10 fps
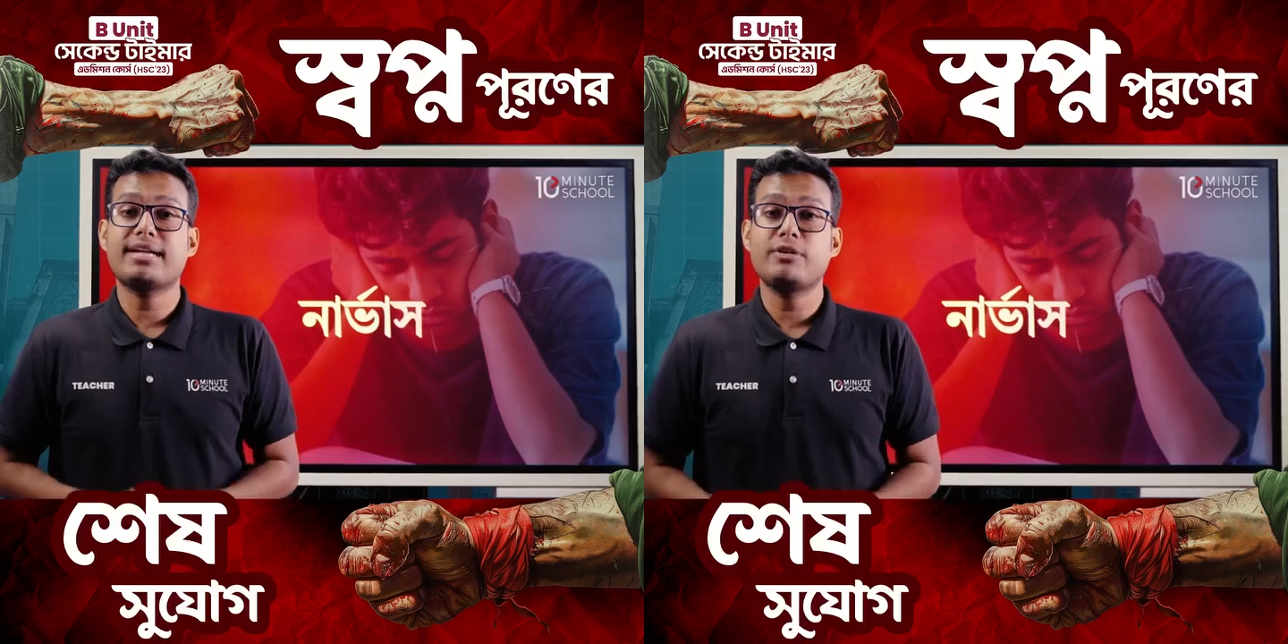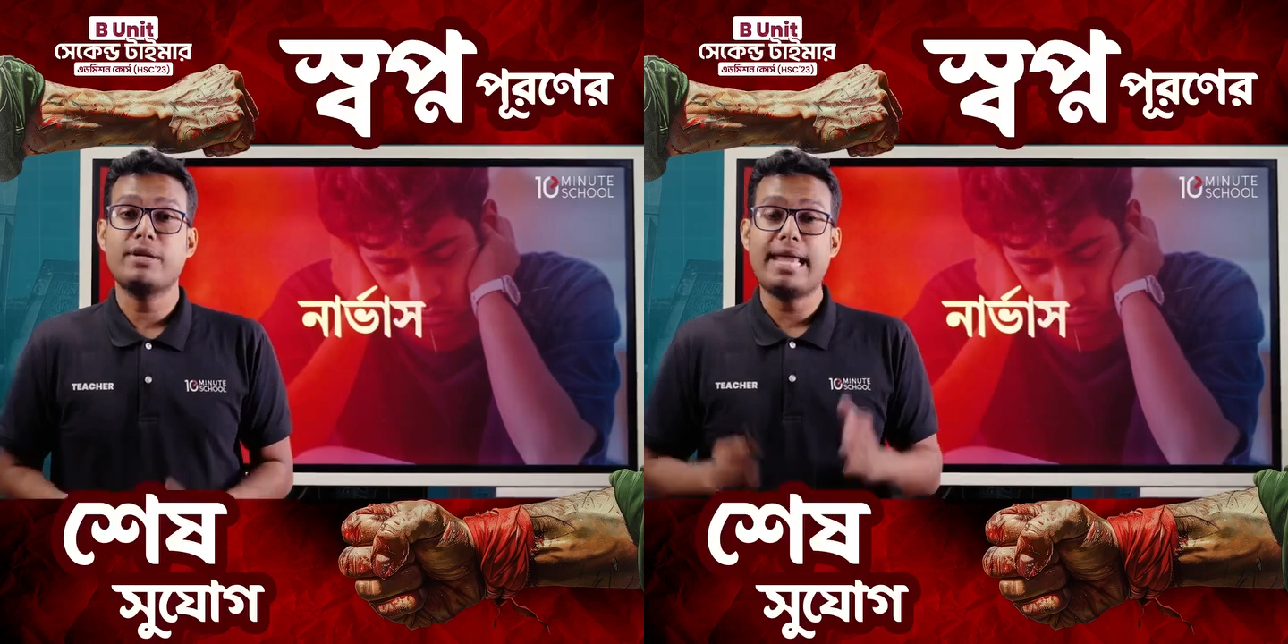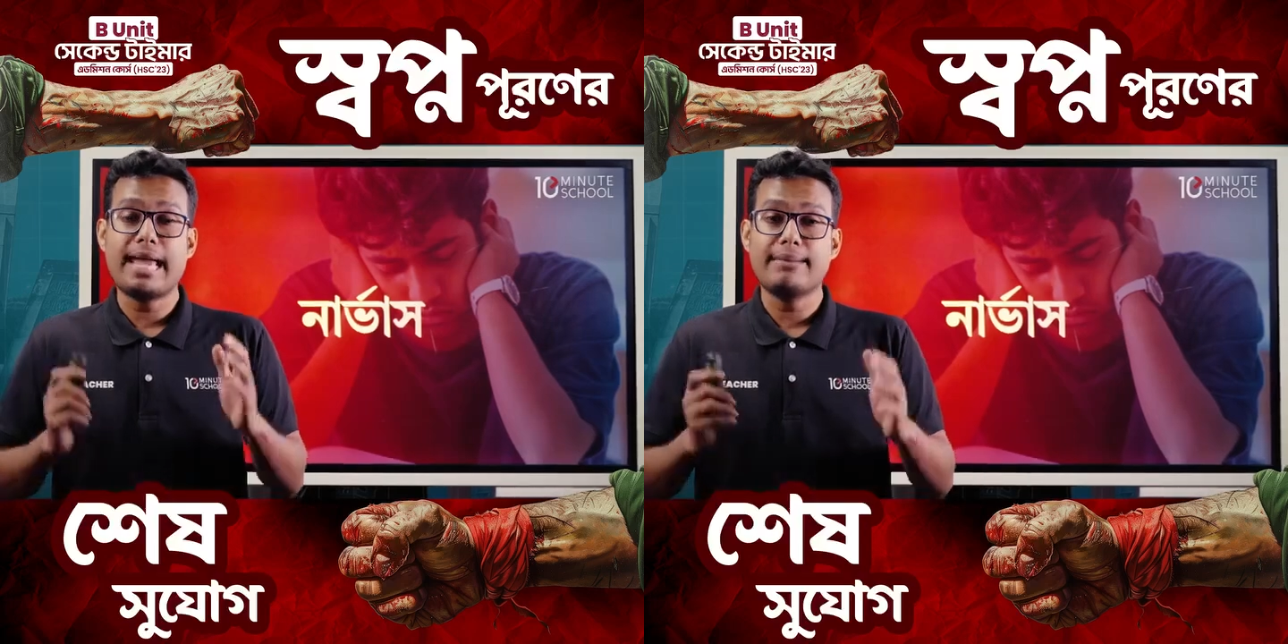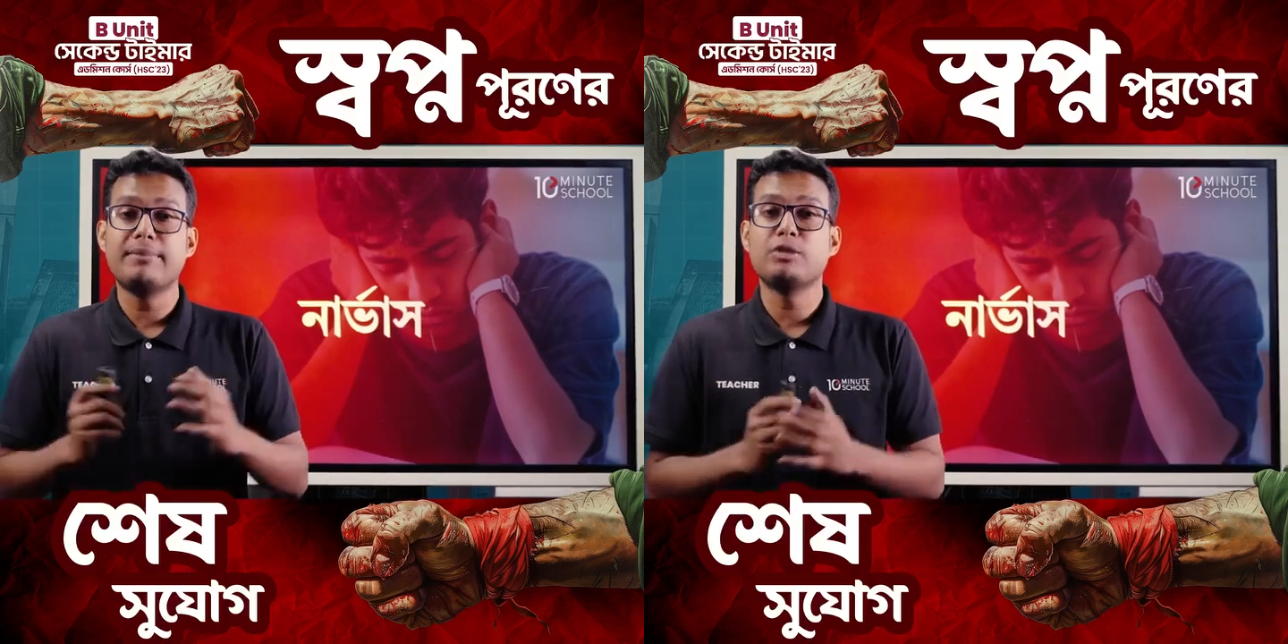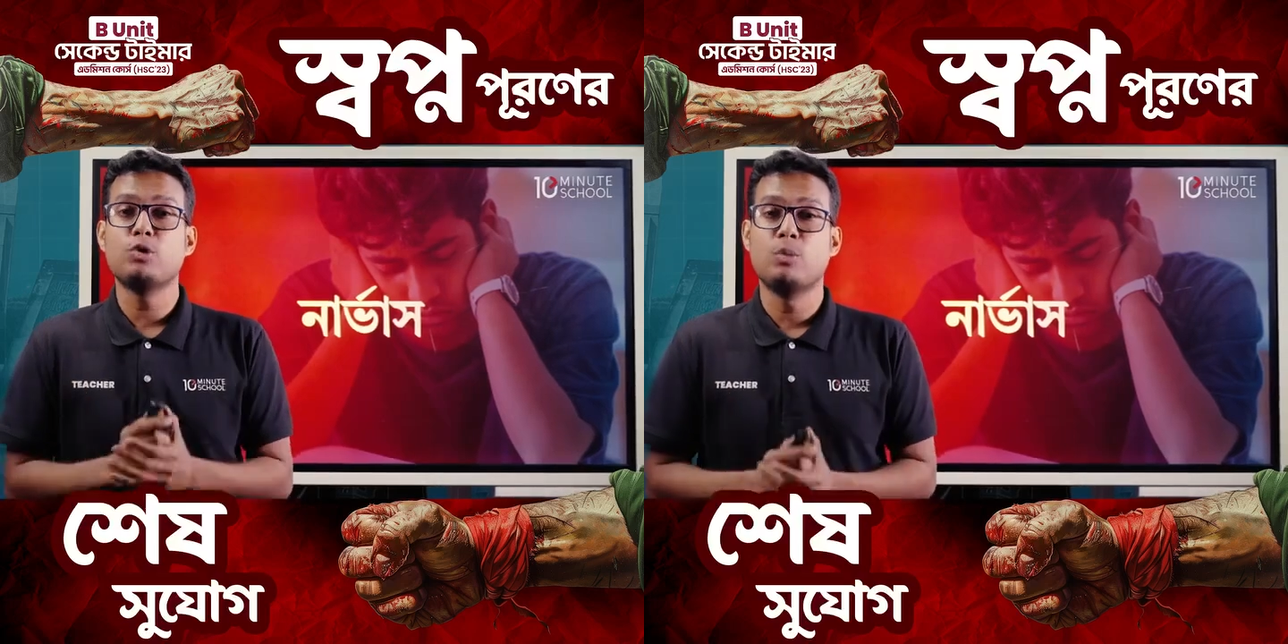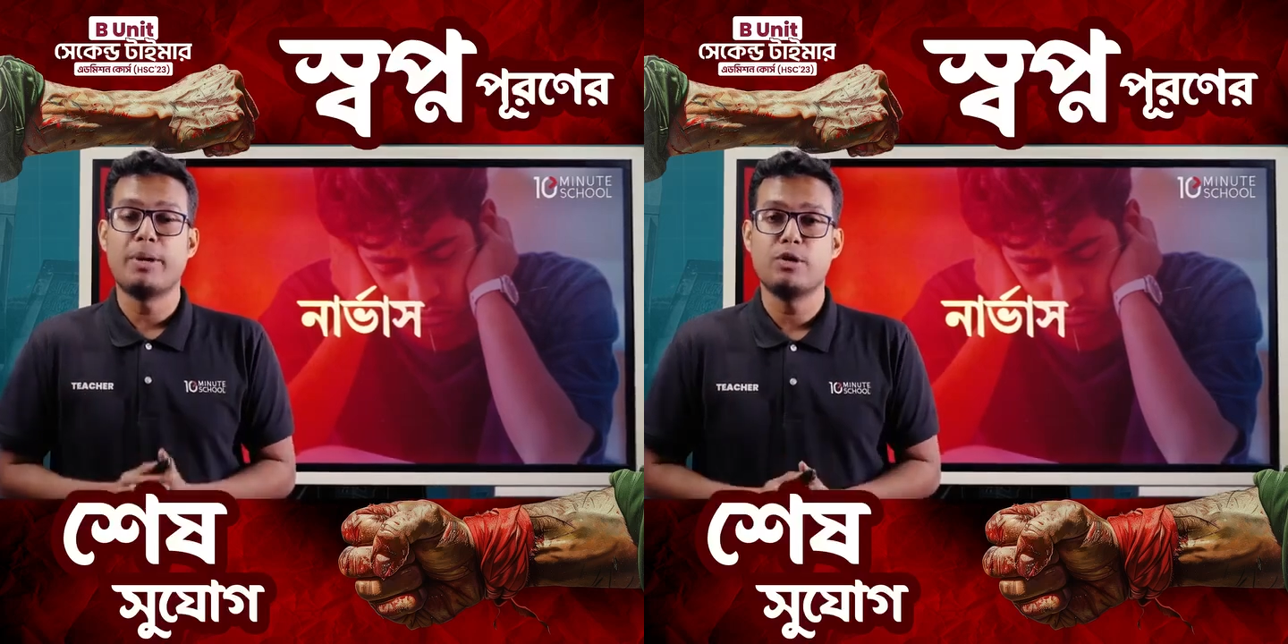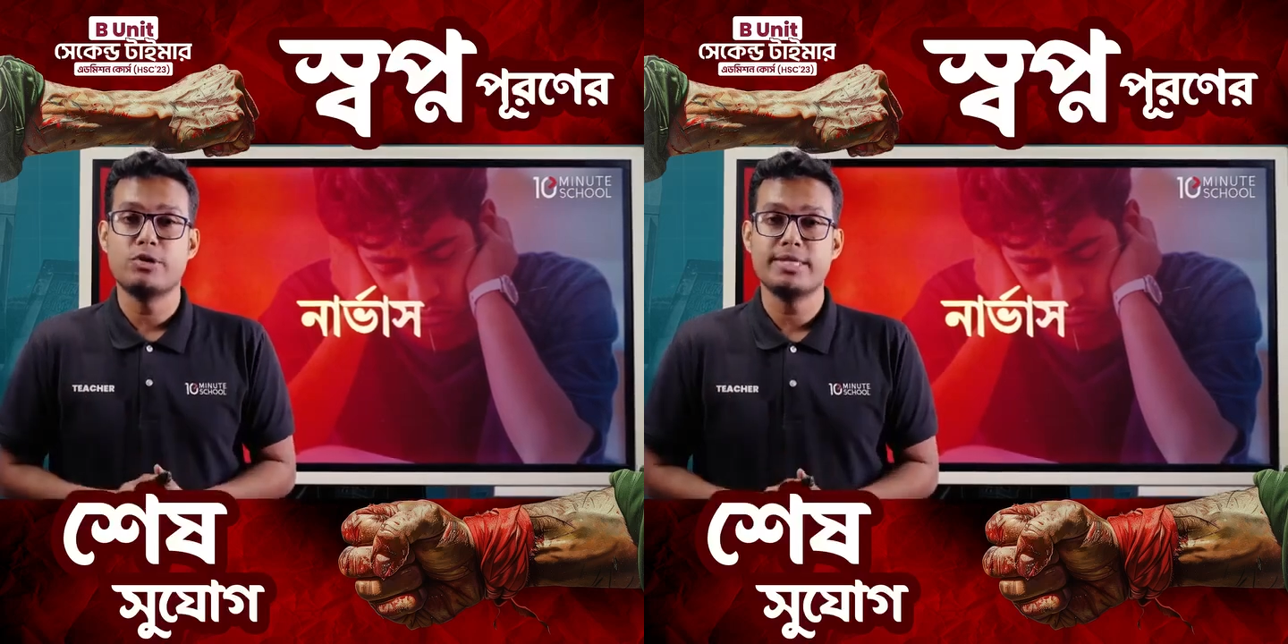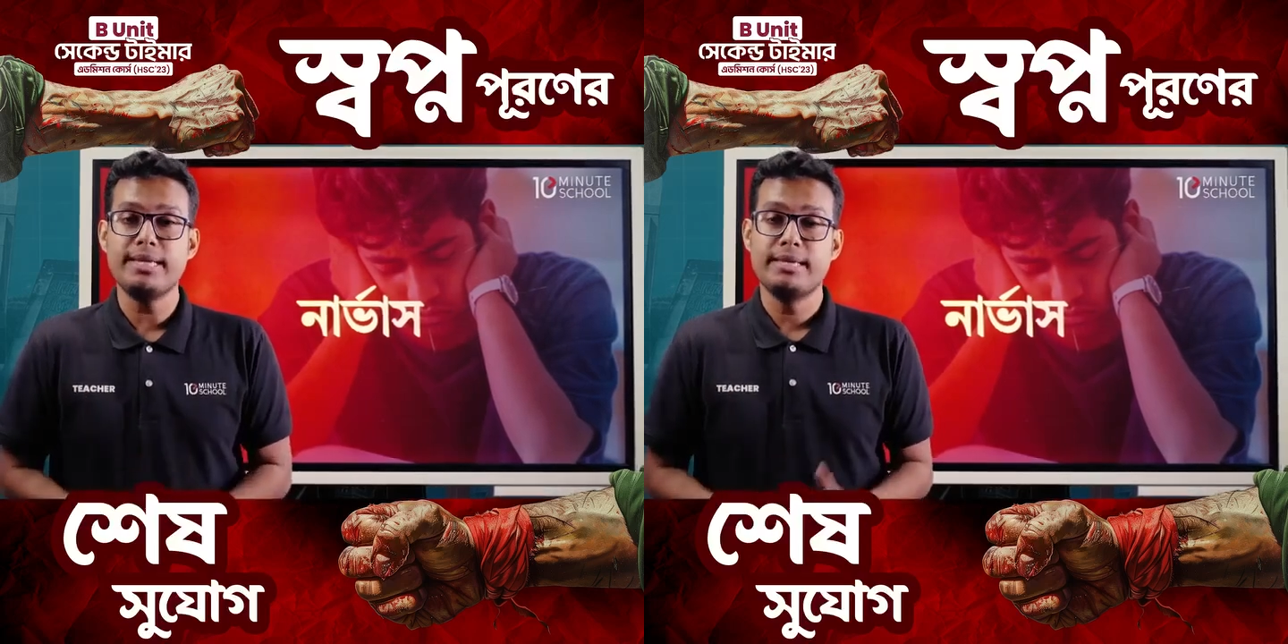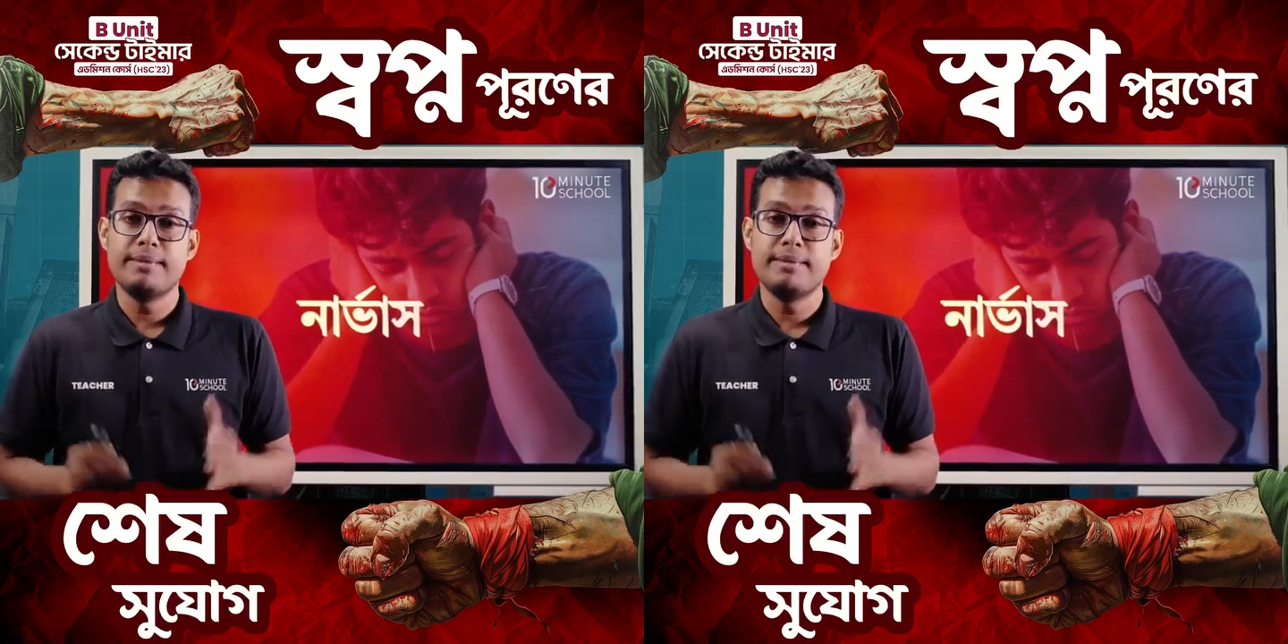কাটানোর একমাত্র উপায় হচ্ছে